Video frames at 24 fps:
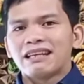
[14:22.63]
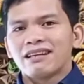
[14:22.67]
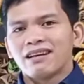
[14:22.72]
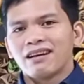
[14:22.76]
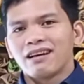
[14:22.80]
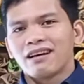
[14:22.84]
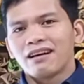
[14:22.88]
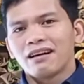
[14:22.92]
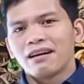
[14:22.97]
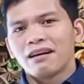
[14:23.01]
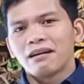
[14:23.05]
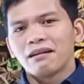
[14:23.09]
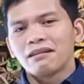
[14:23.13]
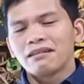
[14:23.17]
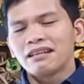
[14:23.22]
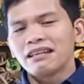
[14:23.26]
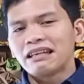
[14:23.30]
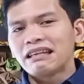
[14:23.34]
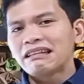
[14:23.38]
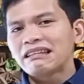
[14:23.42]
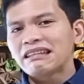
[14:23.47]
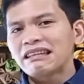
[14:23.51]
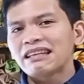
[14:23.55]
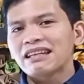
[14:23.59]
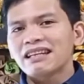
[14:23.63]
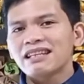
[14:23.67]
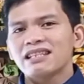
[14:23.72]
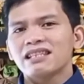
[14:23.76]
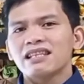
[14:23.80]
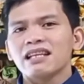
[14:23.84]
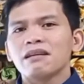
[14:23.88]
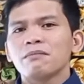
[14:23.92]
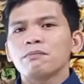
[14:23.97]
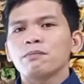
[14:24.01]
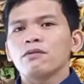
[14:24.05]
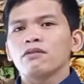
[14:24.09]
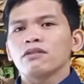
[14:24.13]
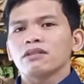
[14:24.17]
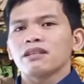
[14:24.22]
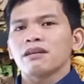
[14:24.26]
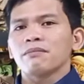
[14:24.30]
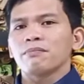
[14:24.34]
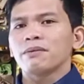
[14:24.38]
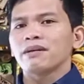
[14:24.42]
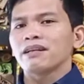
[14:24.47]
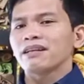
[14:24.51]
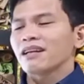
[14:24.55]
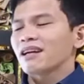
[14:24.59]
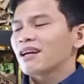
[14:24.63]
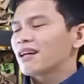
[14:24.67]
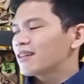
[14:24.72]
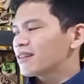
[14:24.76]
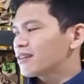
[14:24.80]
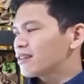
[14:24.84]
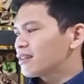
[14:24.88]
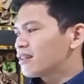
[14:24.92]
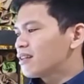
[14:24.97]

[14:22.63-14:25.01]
Uh, interesting po sapagkat